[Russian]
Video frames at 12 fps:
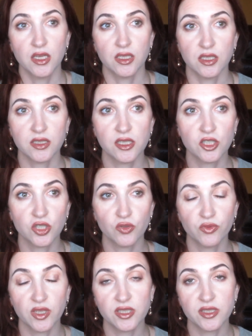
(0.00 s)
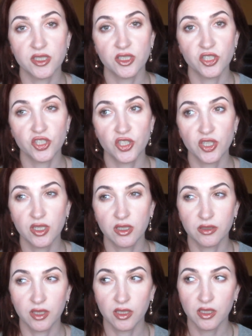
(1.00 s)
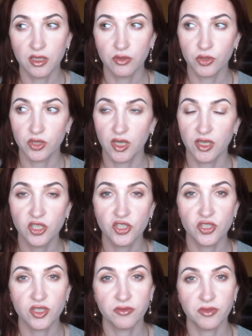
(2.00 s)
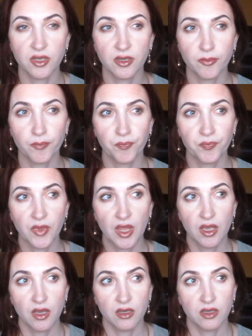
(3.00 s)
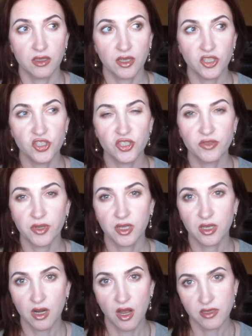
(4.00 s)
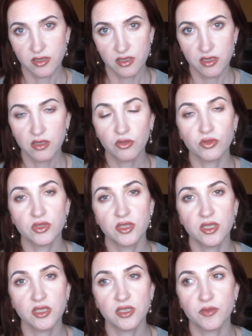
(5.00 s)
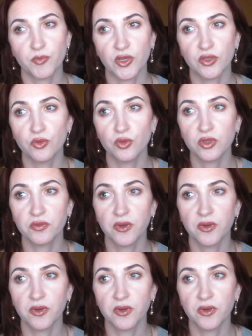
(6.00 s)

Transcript: Если же у вас синячки такие вот коричнево Э, коричнево-красные, то здесь пойдет